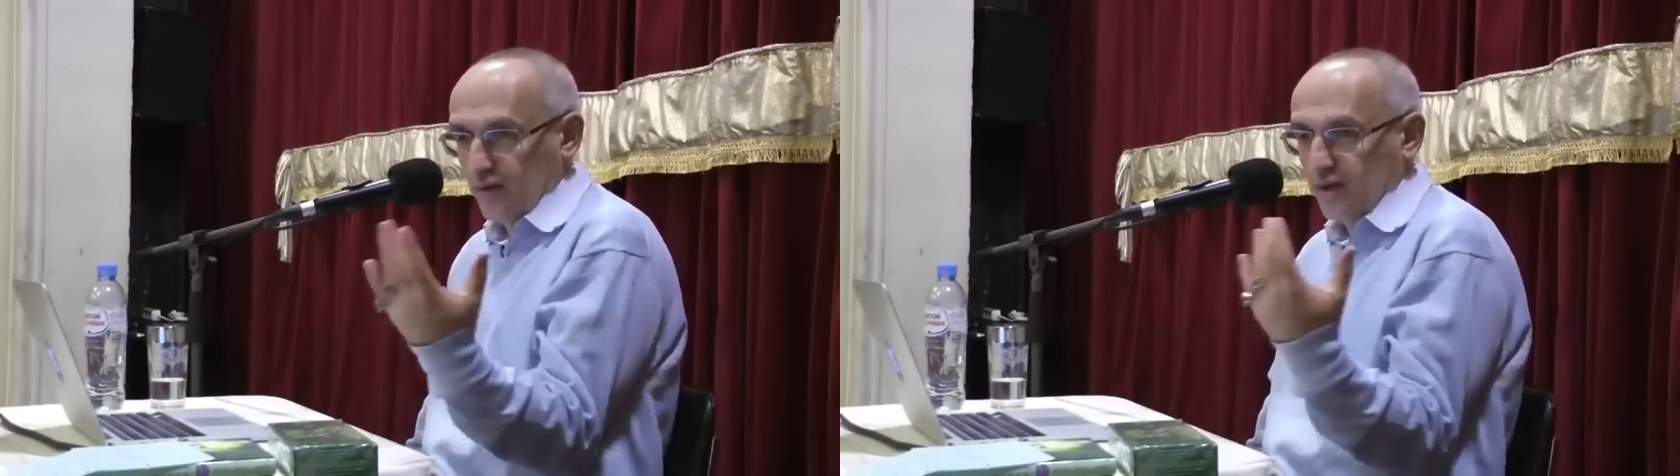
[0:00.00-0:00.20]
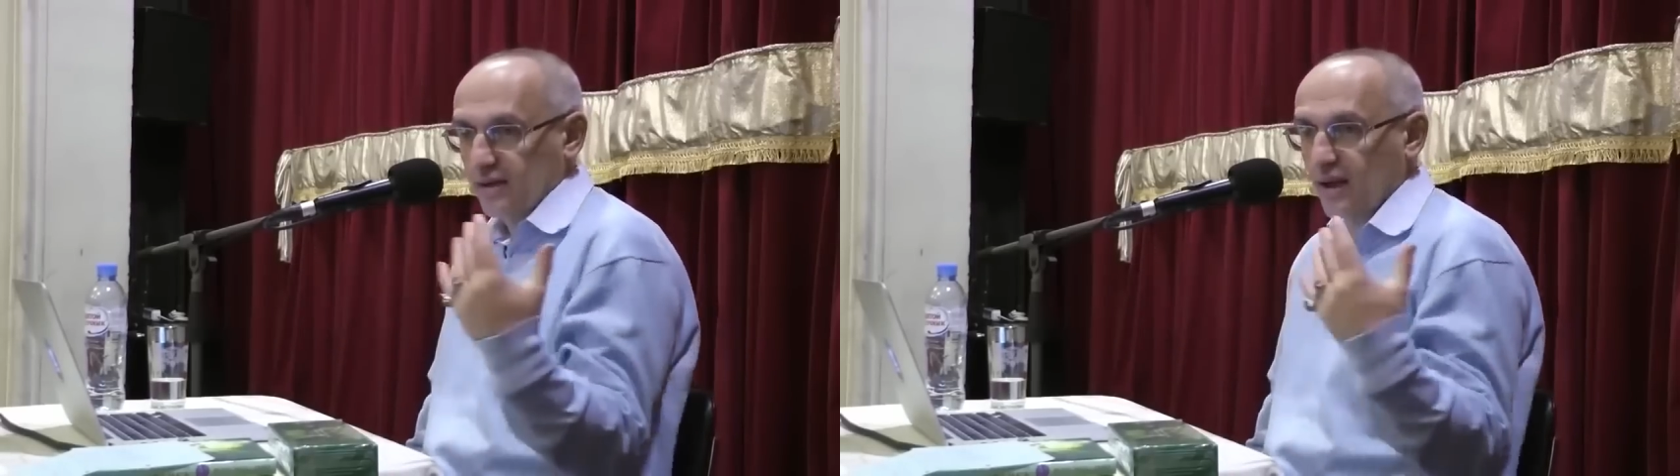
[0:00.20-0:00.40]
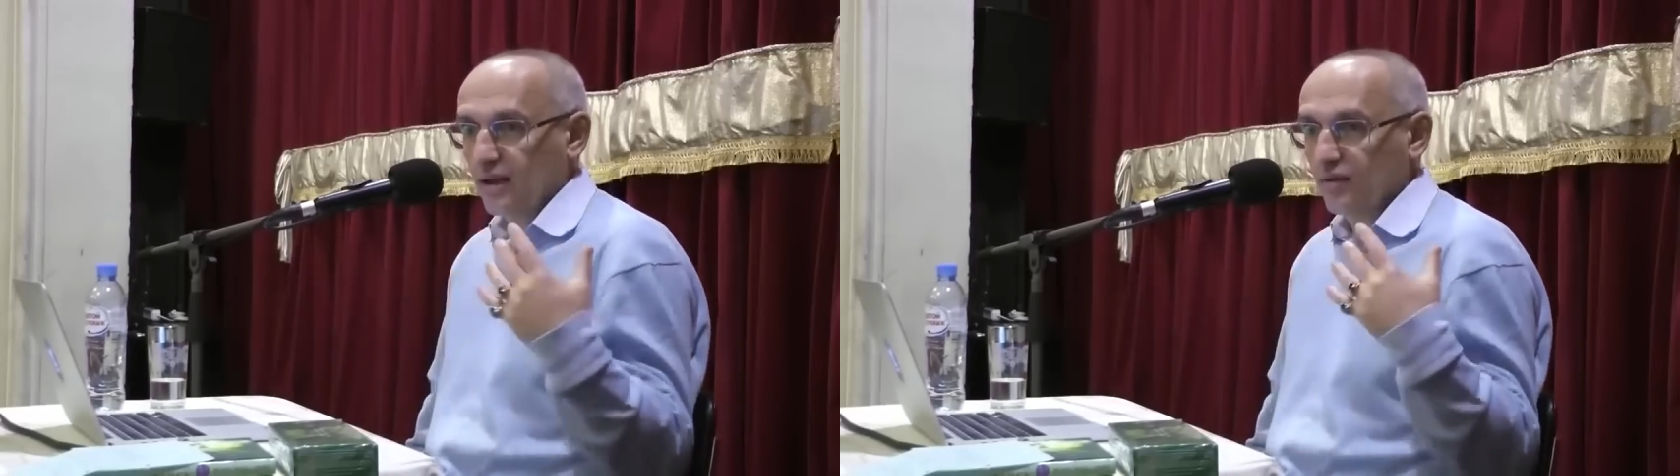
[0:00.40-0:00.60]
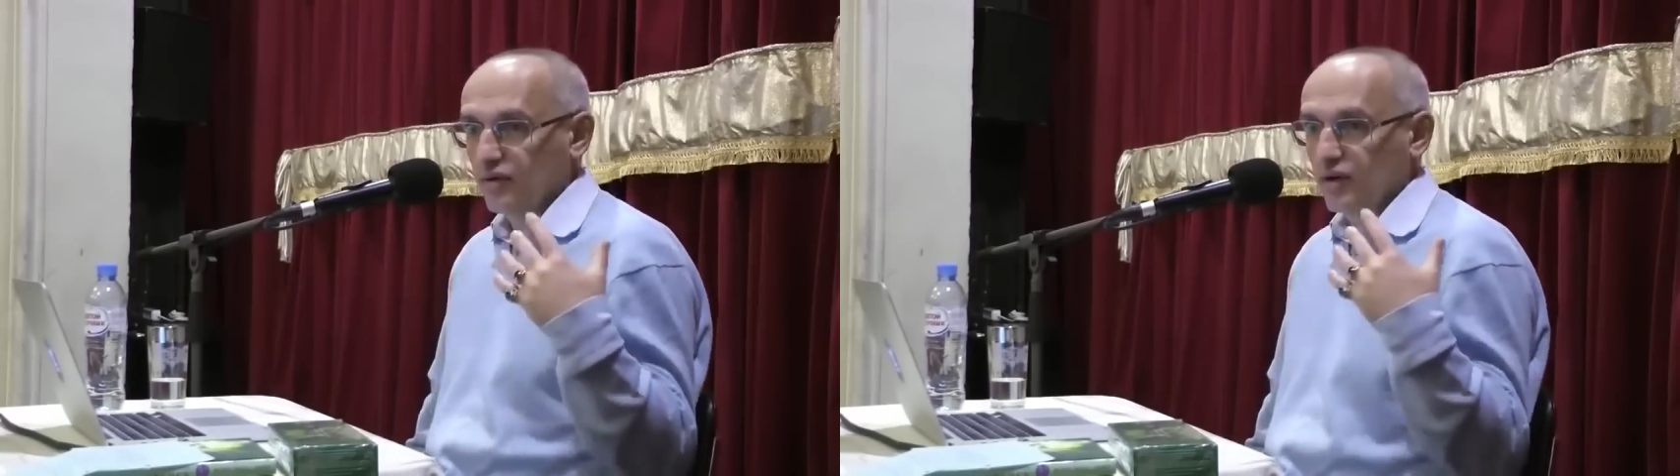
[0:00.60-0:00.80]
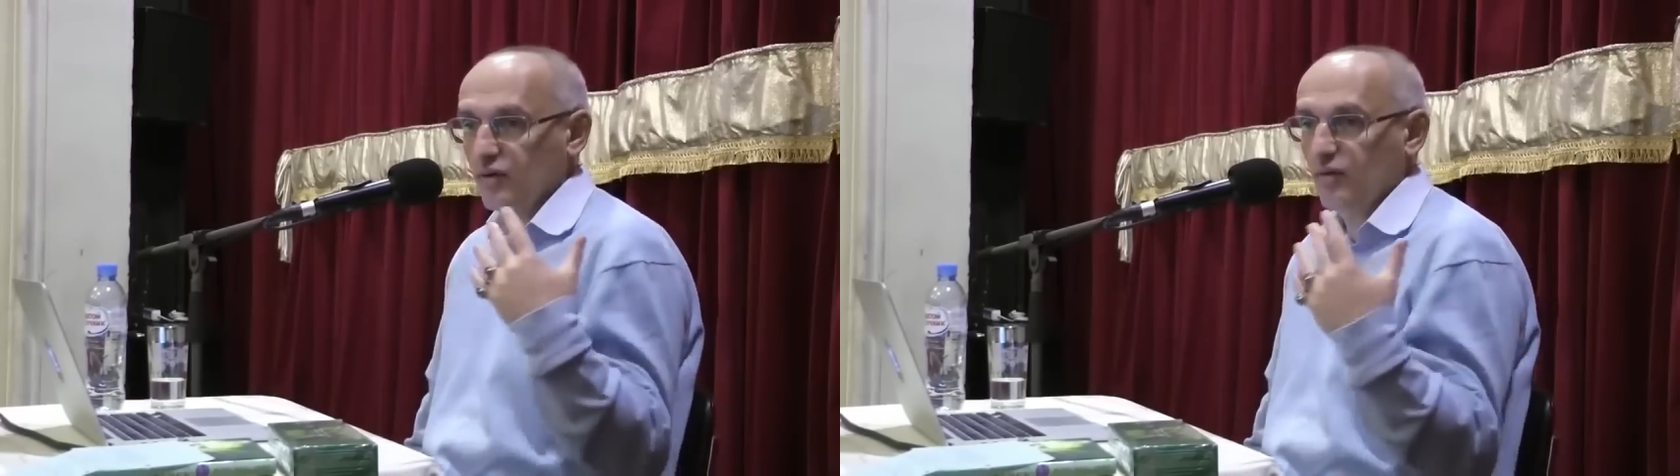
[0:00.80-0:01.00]
сознание
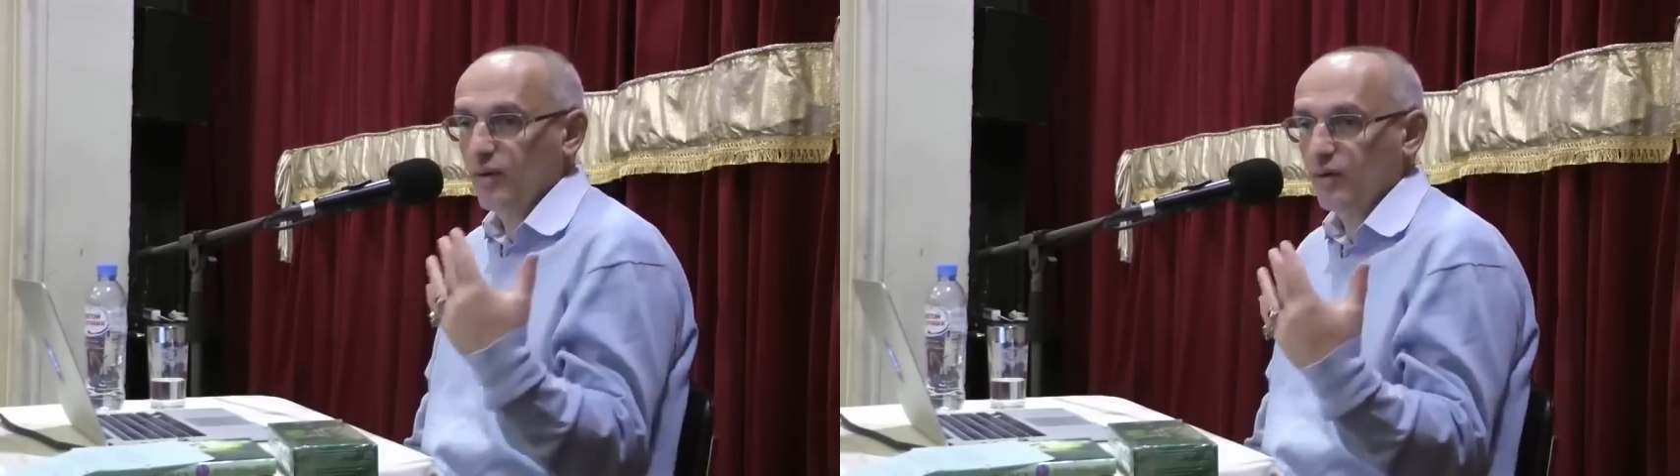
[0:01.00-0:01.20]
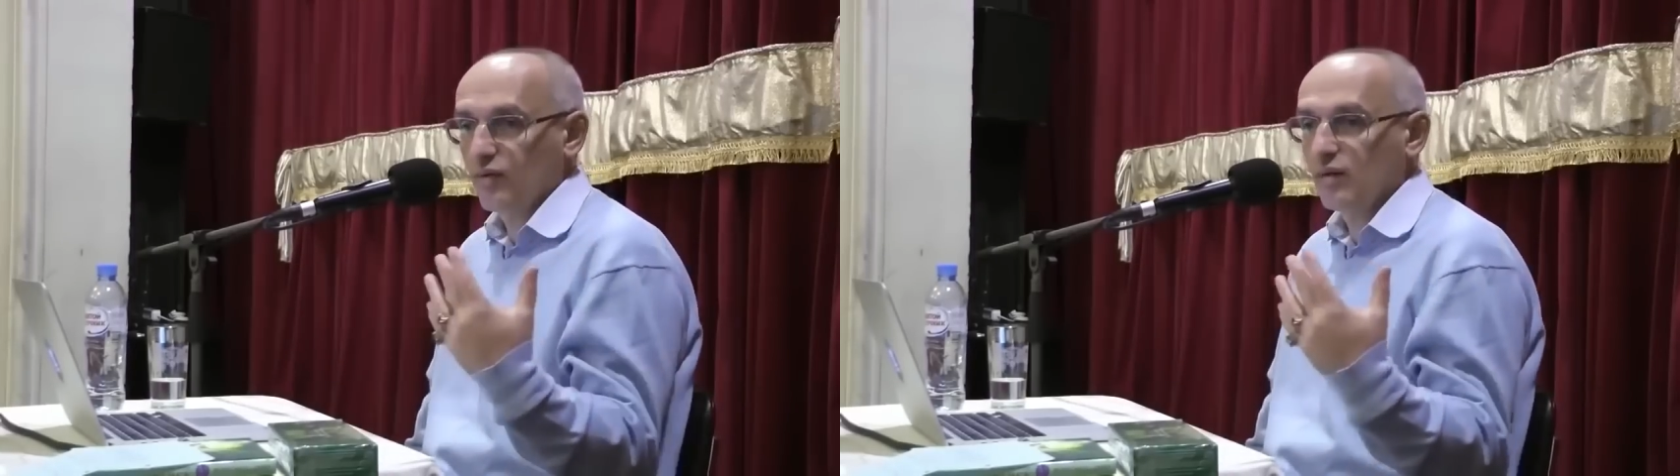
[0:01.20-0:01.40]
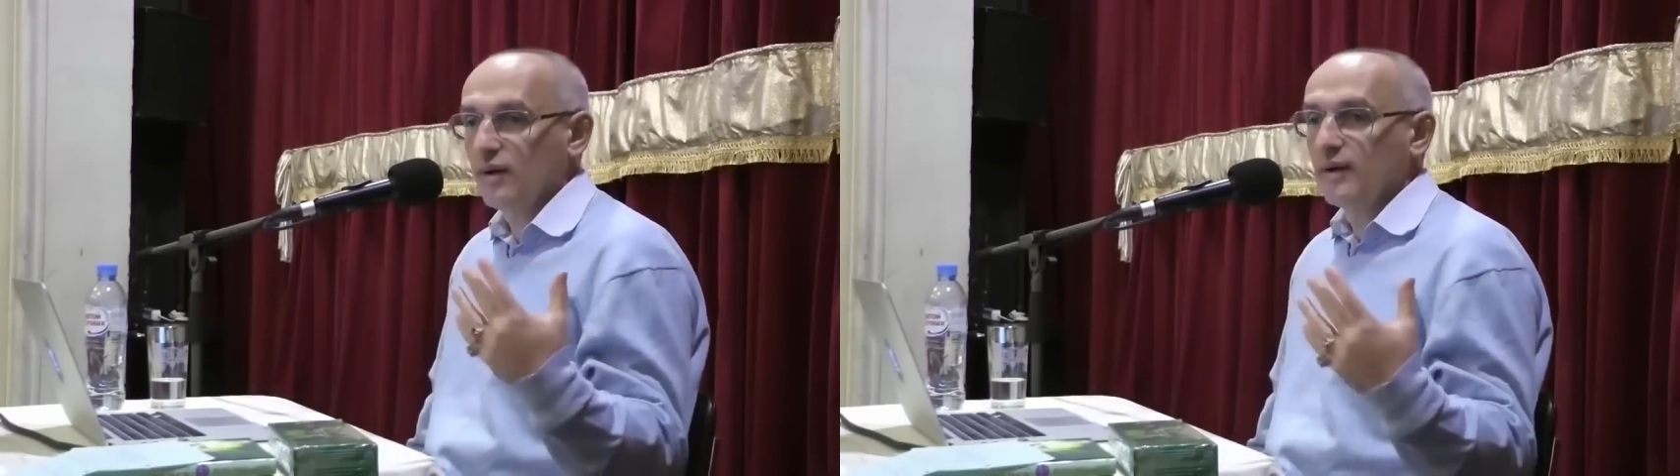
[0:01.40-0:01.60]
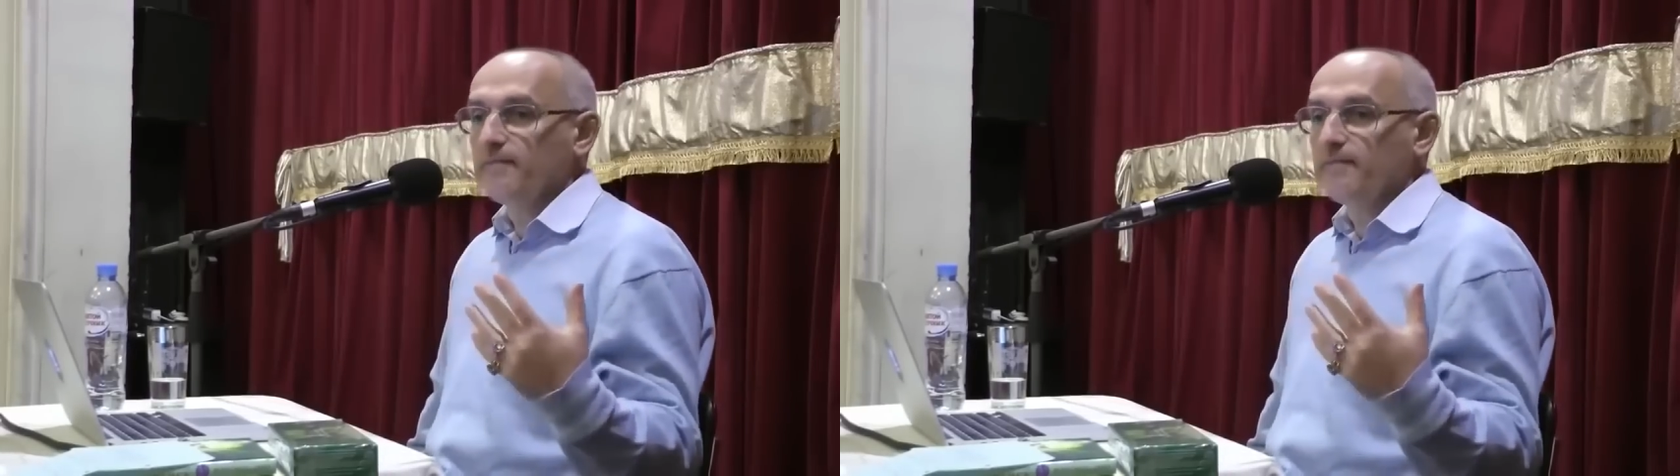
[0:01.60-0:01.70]
очень глубоко,